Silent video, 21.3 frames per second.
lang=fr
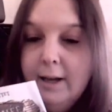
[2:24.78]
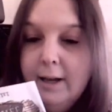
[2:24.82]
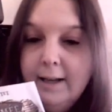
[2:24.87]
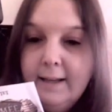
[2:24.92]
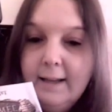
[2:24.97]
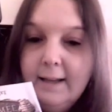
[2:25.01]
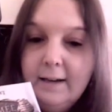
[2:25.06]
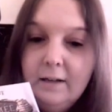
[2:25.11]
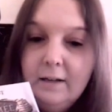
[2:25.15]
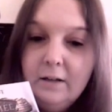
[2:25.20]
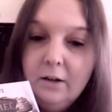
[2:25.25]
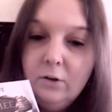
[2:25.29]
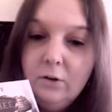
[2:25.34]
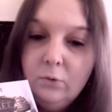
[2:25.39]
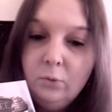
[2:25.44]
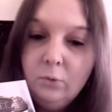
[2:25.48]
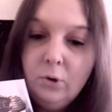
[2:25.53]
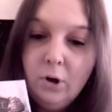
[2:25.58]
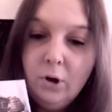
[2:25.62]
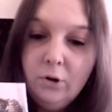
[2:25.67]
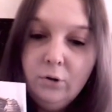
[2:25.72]
quelqu'un,
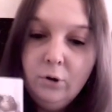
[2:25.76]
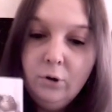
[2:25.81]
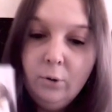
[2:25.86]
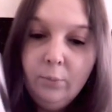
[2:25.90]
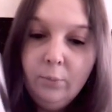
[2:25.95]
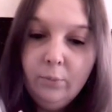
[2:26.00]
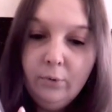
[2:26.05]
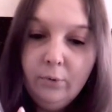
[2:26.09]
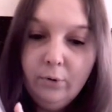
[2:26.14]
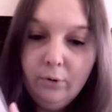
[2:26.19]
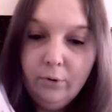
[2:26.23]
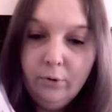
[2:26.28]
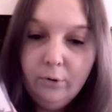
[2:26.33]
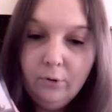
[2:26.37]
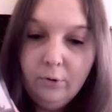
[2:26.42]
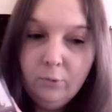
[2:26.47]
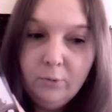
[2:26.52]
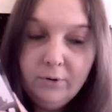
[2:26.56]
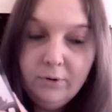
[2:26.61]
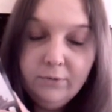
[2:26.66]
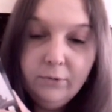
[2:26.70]
donc un homme, euh,
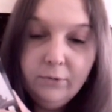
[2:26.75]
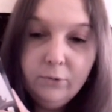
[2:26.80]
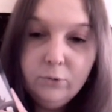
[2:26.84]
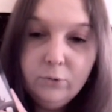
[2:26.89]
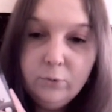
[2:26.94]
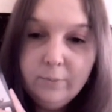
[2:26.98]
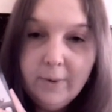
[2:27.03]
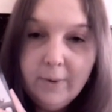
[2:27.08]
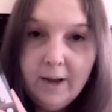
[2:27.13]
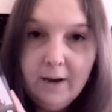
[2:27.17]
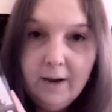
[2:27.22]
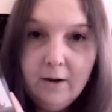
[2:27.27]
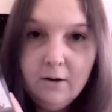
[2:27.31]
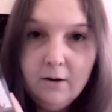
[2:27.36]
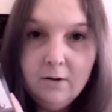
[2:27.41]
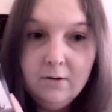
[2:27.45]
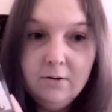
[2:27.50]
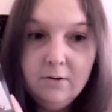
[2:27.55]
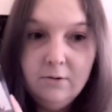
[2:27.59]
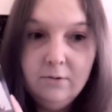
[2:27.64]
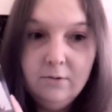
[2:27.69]
lui veut du mal,
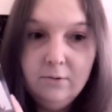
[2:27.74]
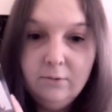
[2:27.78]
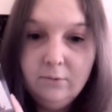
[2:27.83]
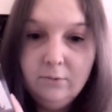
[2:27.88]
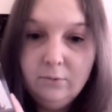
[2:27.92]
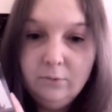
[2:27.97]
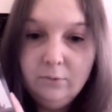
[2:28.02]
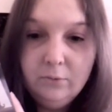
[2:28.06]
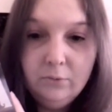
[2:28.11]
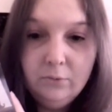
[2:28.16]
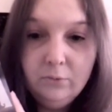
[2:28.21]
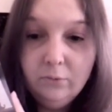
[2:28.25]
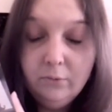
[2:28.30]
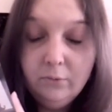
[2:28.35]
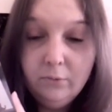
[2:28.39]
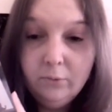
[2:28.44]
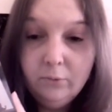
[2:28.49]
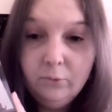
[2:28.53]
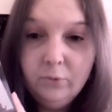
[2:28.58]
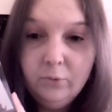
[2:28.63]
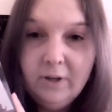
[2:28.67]

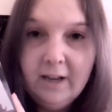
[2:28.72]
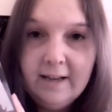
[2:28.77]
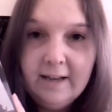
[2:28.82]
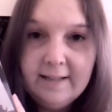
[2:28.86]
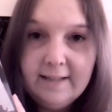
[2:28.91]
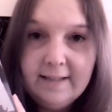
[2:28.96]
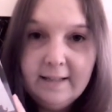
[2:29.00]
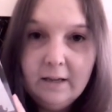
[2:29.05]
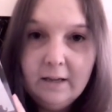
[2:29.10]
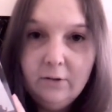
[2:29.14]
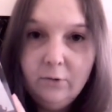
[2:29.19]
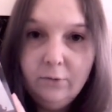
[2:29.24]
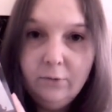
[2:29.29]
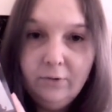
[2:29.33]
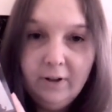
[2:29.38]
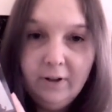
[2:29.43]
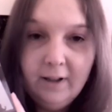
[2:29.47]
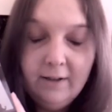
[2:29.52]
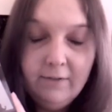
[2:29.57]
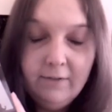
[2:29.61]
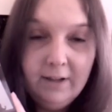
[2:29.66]
en tout cas essaye de
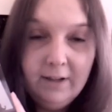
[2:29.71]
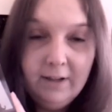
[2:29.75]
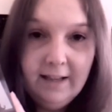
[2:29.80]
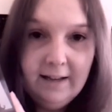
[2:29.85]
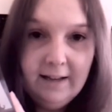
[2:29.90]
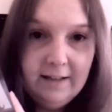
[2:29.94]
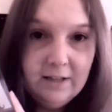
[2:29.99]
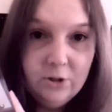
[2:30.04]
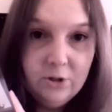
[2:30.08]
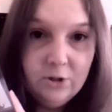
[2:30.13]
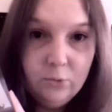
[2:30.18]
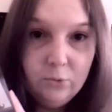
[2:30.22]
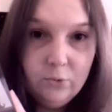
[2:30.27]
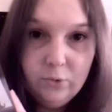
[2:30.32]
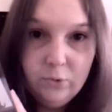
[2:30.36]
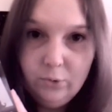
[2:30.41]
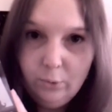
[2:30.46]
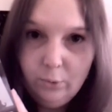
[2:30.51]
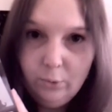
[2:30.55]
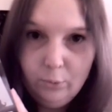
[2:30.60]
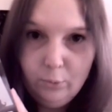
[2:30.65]
faire avec elle des
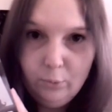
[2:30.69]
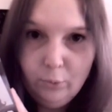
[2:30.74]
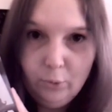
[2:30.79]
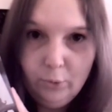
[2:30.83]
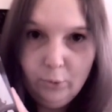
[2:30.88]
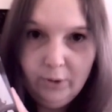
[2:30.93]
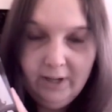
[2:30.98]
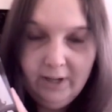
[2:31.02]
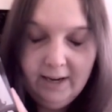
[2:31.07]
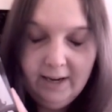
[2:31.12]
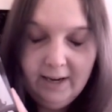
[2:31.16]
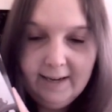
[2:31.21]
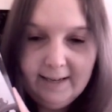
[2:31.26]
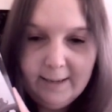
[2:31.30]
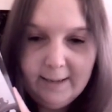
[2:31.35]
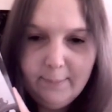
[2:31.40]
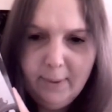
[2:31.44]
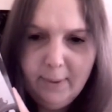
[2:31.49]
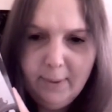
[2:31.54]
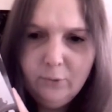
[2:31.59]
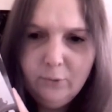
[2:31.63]
choses pour lesquelles elle n'est
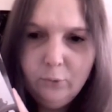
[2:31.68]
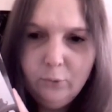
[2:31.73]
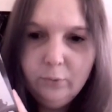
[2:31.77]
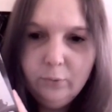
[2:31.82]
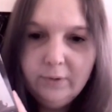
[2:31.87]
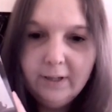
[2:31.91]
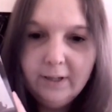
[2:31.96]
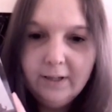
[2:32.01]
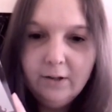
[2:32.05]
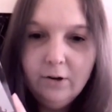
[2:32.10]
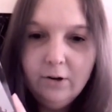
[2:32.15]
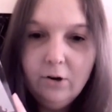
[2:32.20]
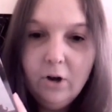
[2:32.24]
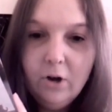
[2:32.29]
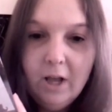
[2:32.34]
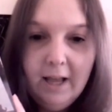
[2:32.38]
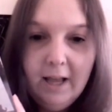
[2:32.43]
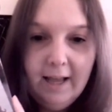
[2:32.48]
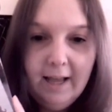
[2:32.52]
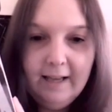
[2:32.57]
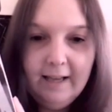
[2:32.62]
pas du tout d'accord,
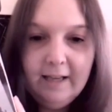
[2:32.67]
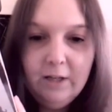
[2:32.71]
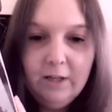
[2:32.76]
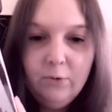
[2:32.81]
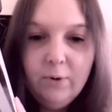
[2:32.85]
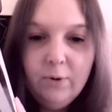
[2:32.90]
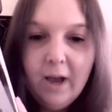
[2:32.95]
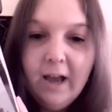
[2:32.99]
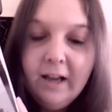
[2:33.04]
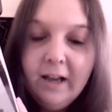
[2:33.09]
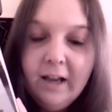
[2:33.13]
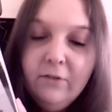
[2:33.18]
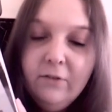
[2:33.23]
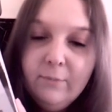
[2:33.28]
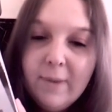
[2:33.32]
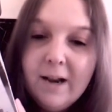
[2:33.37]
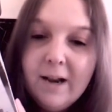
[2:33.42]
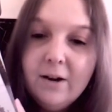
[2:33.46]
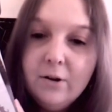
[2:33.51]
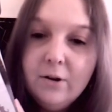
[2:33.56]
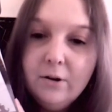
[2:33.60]
il lui arrive
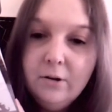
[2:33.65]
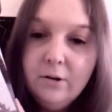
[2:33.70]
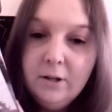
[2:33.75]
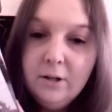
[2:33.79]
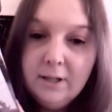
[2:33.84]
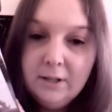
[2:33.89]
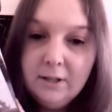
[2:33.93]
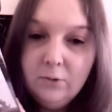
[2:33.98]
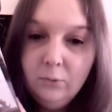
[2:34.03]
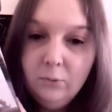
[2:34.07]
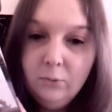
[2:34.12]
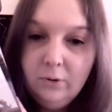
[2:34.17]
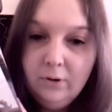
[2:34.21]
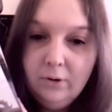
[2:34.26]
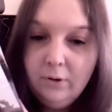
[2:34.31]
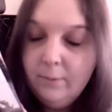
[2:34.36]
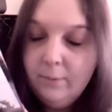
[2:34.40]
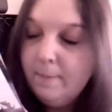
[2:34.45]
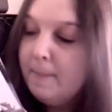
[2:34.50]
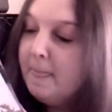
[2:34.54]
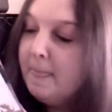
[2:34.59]
malheur. Et
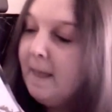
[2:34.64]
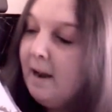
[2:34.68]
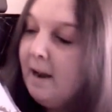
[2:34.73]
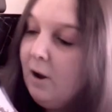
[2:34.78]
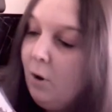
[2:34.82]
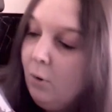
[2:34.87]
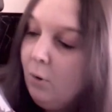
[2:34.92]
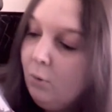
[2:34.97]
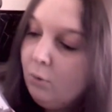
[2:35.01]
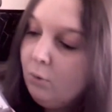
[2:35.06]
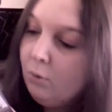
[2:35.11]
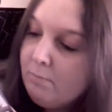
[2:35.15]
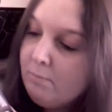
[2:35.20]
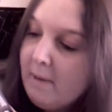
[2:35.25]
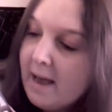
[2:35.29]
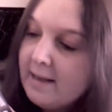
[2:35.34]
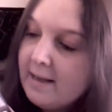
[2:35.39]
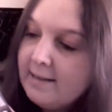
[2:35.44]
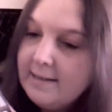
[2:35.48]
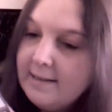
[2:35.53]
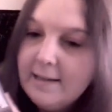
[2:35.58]
donc, elle rencontre
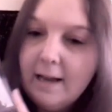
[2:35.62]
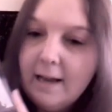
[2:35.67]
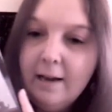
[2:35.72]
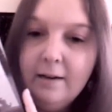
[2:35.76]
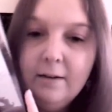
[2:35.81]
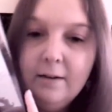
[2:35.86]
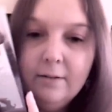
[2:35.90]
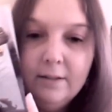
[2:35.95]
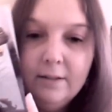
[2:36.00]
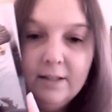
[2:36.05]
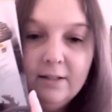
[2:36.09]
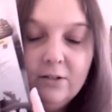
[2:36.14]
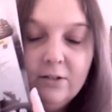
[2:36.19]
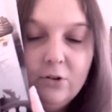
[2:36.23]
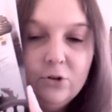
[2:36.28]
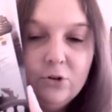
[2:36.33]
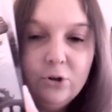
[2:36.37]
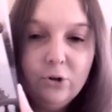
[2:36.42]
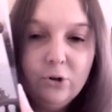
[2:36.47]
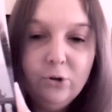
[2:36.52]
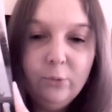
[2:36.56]
Martial, qui est
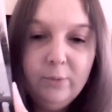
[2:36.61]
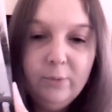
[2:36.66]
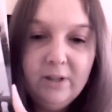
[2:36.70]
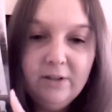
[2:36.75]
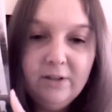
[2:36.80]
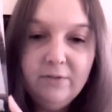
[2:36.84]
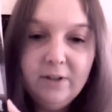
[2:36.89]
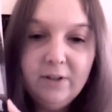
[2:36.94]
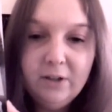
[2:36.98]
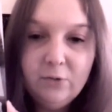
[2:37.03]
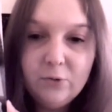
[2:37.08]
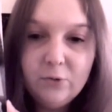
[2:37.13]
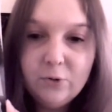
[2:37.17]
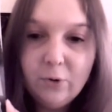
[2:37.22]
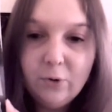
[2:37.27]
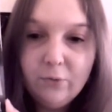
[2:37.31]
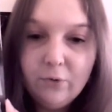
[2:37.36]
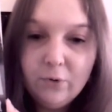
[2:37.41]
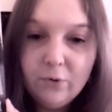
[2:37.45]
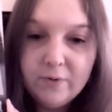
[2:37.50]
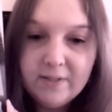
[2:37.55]
un jeune homme qui vient de
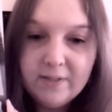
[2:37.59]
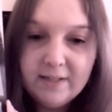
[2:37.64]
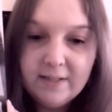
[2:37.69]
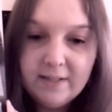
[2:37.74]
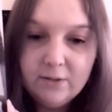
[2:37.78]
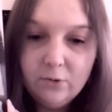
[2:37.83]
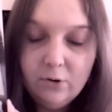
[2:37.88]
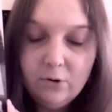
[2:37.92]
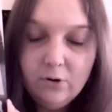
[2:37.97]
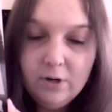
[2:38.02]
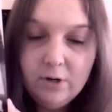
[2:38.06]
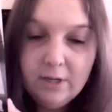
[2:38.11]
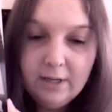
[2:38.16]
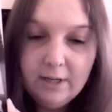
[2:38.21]
San Francisco.